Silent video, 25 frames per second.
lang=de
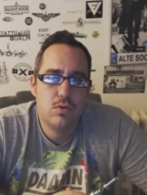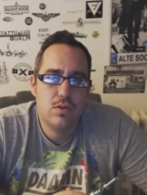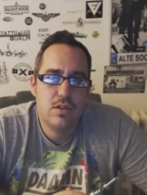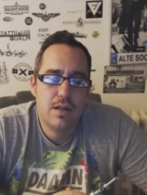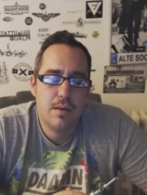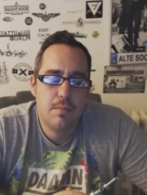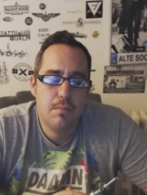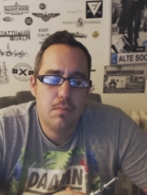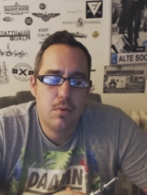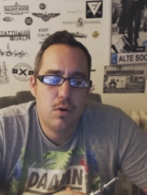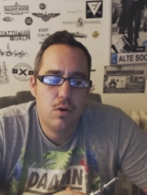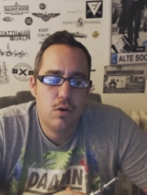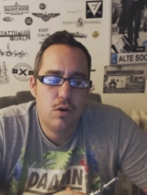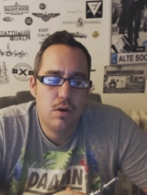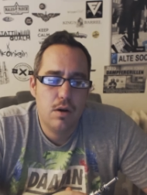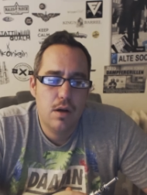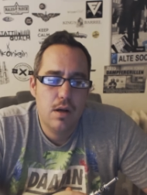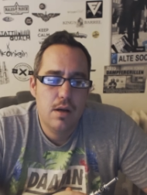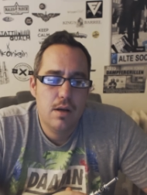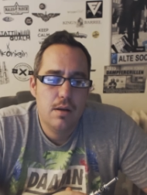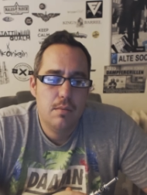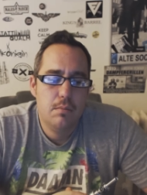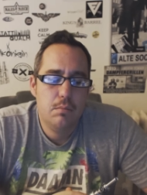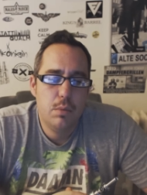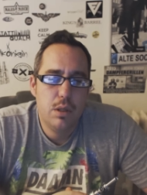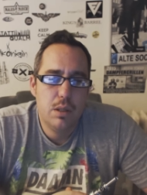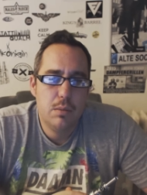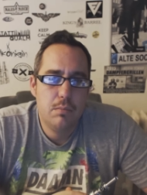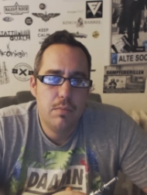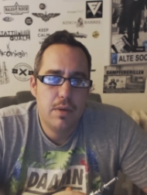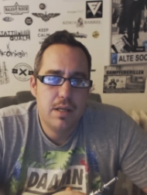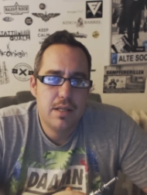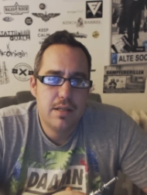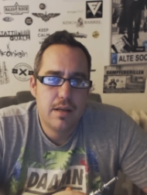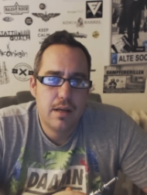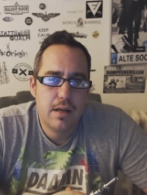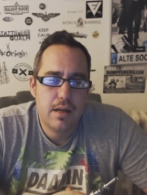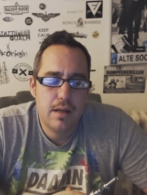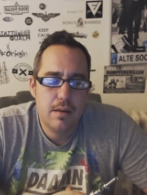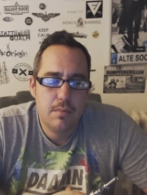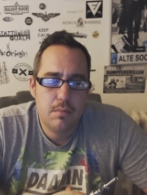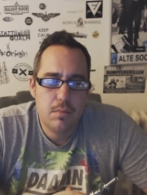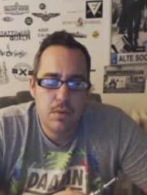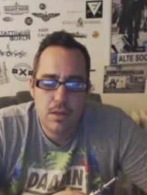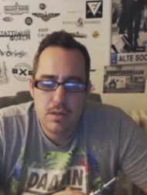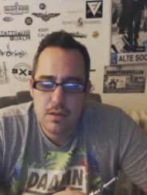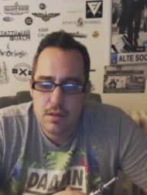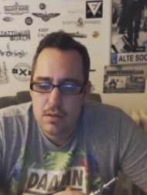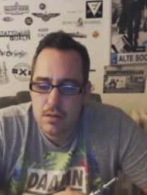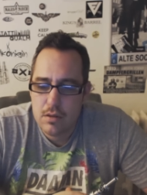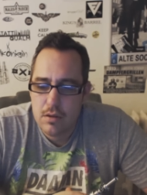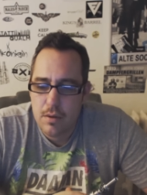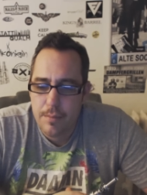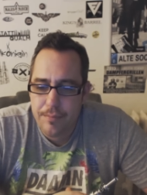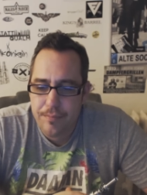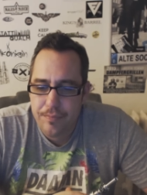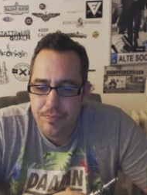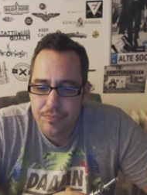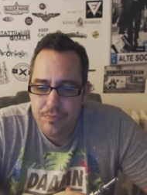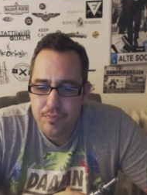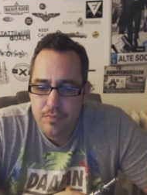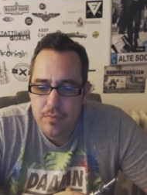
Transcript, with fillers: zusammen auch mit Messergebnissen